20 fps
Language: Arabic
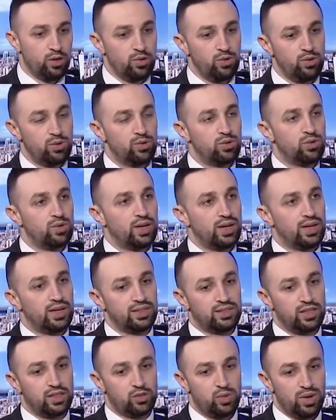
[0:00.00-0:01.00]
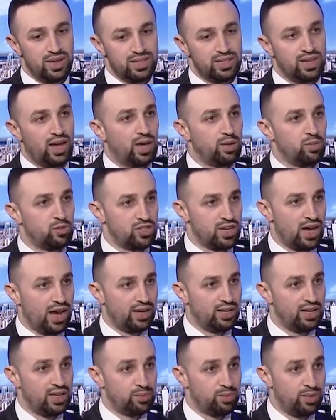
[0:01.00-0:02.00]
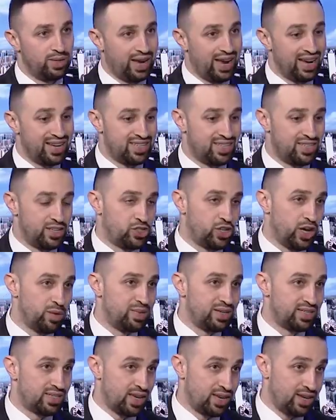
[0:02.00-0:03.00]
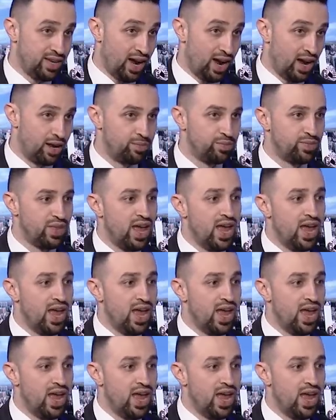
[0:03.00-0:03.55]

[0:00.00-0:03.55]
أنه تتوزع المساعدات كاستجابة سريعة